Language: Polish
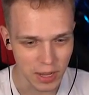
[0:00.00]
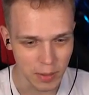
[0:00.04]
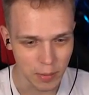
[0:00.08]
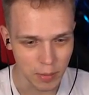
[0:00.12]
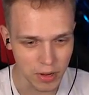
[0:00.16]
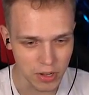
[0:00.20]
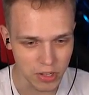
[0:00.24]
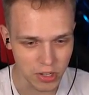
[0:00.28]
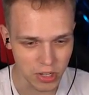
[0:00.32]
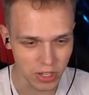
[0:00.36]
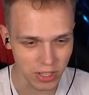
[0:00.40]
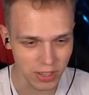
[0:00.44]
bo
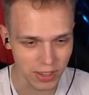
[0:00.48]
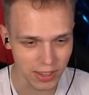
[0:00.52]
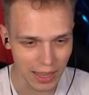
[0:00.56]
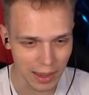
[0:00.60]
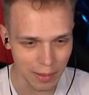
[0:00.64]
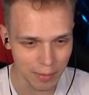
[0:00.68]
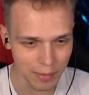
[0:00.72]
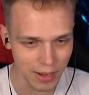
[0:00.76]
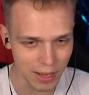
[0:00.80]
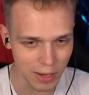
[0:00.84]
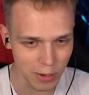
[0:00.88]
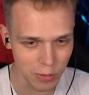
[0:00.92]
jeżeli
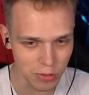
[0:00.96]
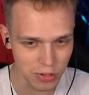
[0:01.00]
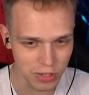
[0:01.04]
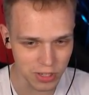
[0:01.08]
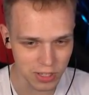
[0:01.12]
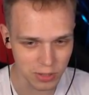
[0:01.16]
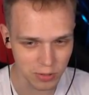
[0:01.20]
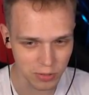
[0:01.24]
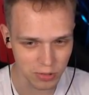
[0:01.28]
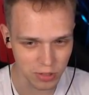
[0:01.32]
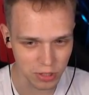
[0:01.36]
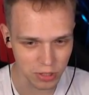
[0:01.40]
tam na górze
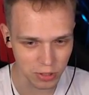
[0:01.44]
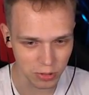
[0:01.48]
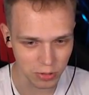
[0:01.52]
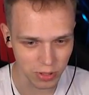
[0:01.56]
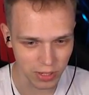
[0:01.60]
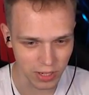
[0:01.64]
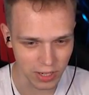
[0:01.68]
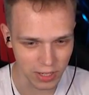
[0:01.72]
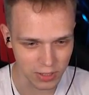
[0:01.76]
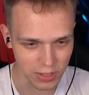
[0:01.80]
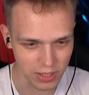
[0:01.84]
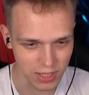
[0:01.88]
są rzeczy,
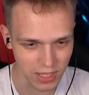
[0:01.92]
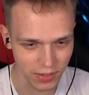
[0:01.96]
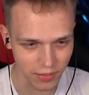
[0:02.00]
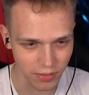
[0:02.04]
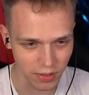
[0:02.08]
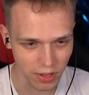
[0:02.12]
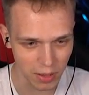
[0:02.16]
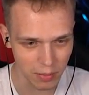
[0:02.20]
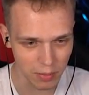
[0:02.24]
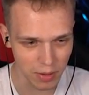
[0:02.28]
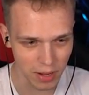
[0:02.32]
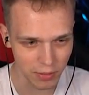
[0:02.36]
które ja zostawiłem,